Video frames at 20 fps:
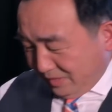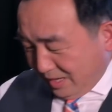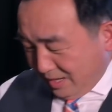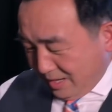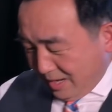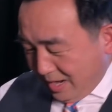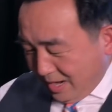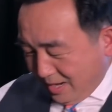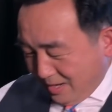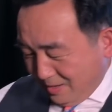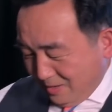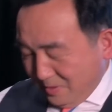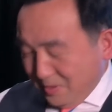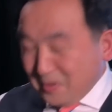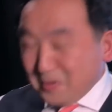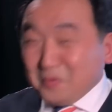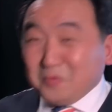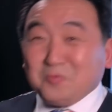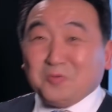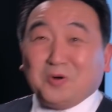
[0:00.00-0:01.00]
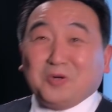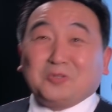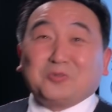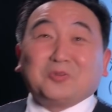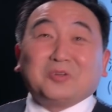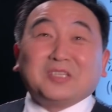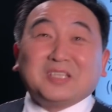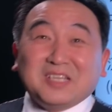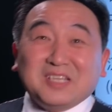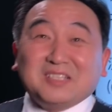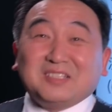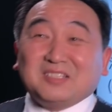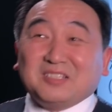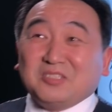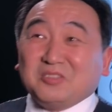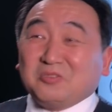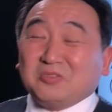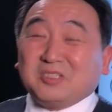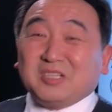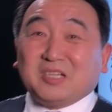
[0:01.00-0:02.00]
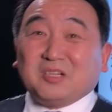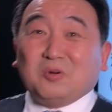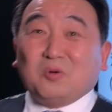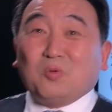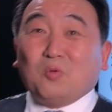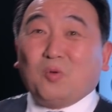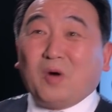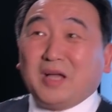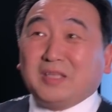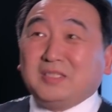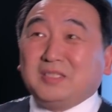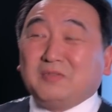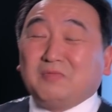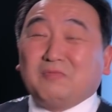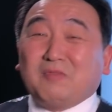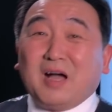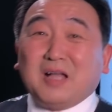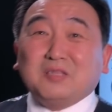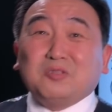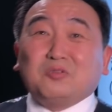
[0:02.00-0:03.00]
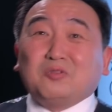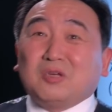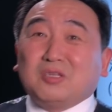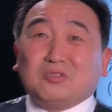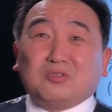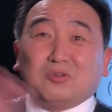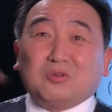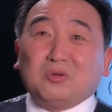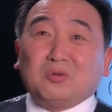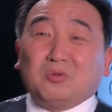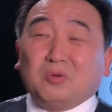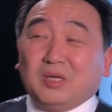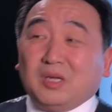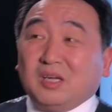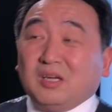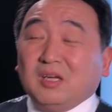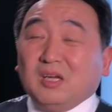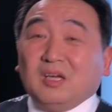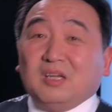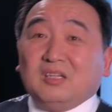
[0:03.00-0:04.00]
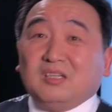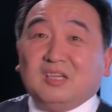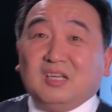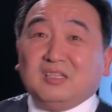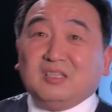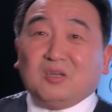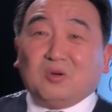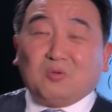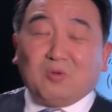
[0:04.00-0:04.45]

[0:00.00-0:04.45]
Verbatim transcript: 大家，我说的意思就是，这个环境完全摧毁了人的